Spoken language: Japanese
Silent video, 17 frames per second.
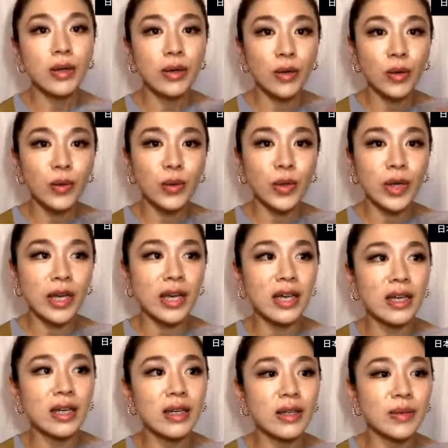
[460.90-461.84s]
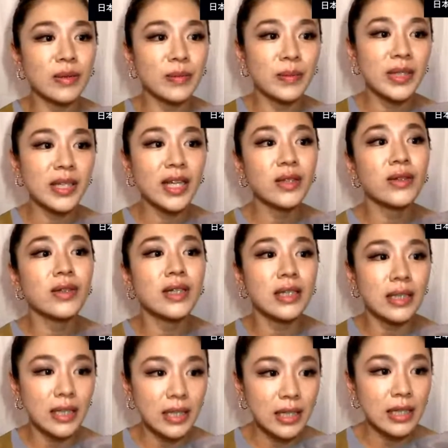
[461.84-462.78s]
を、えー、見た
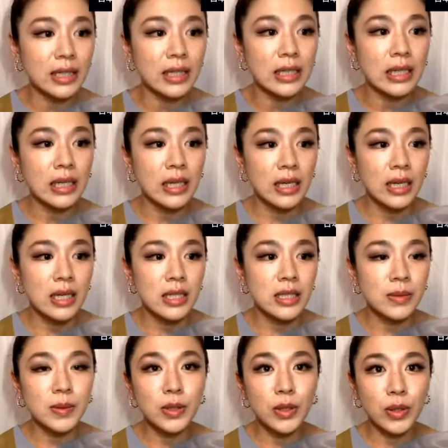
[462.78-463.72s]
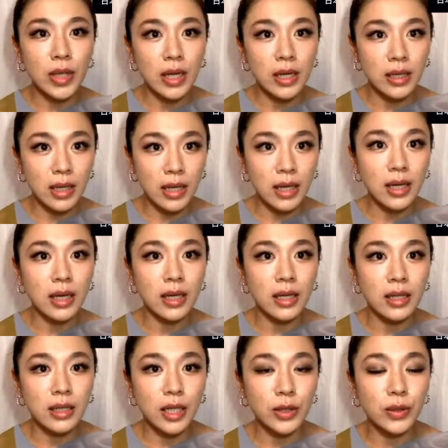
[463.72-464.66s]
時に自分の年齢
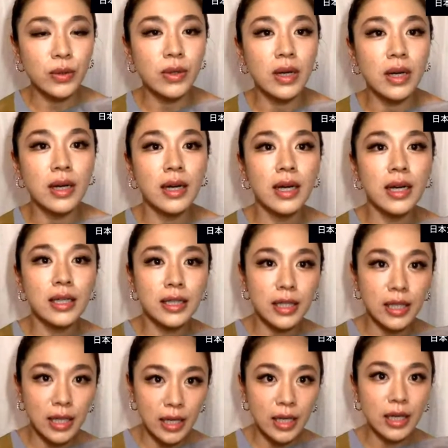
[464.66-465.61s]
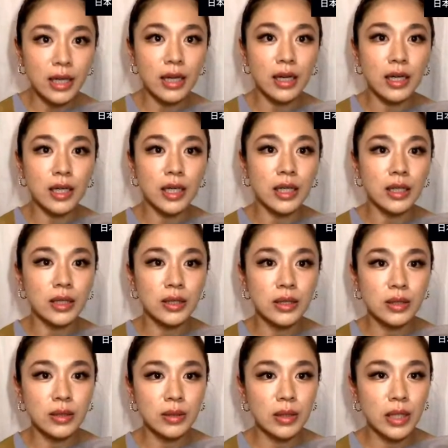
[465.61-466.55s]
などを考えて、
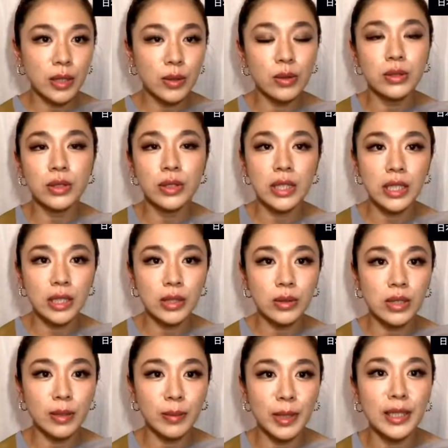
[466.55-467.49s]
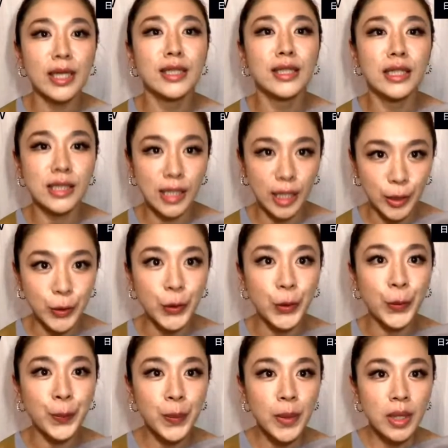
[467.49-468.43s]
えー、1個区切りを決めたんですけ
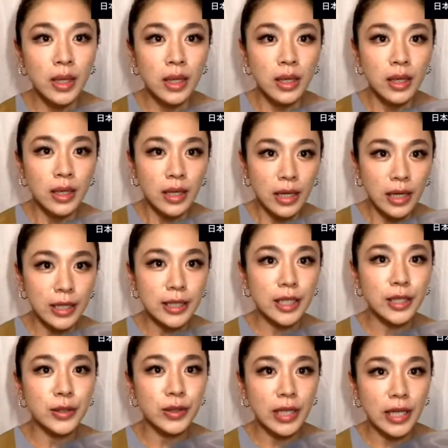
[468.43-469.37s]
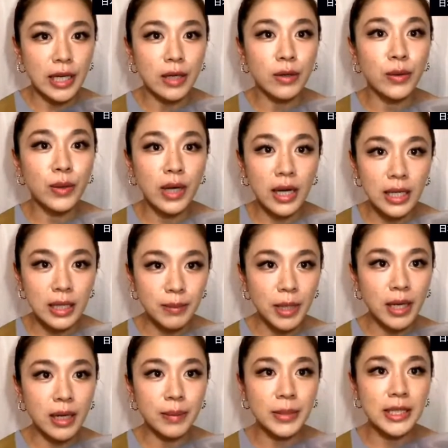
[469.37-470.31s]
ど、はい、なので他
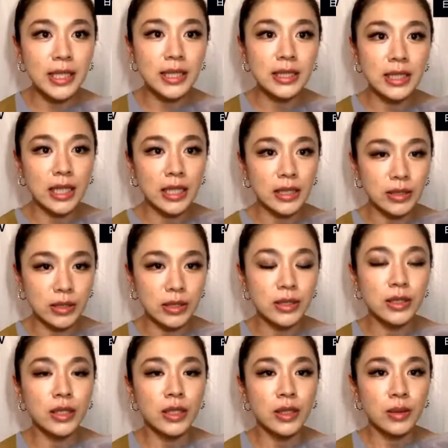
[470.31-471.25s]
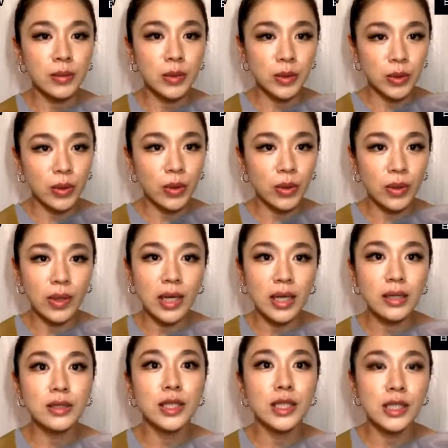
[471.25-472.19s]
今目指しているところはあ
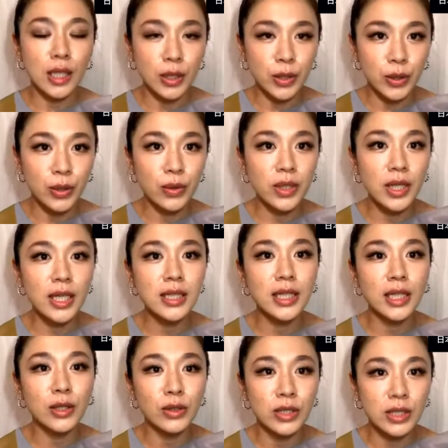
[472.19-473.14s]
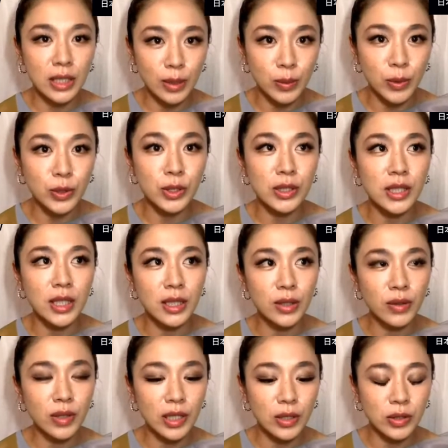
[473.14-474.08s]
るんですけど表現者としてもそして
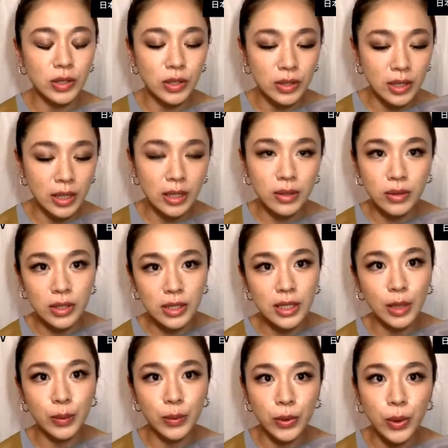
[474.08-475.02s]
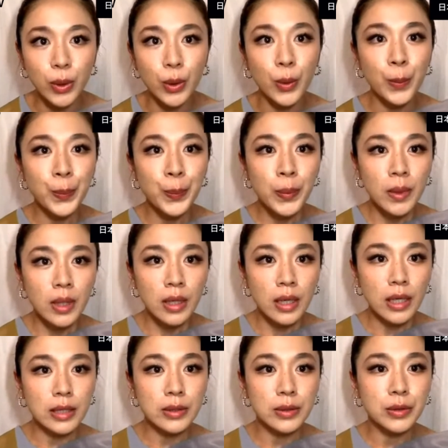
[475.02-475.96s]
一人の女性としても
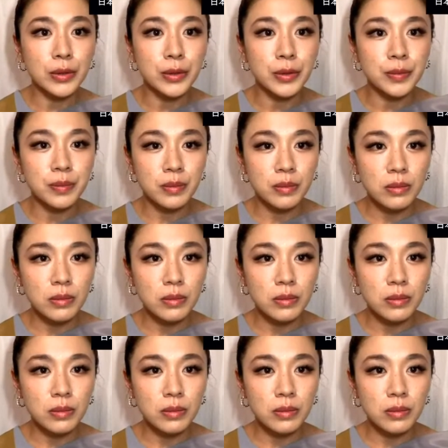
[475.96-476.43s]
あの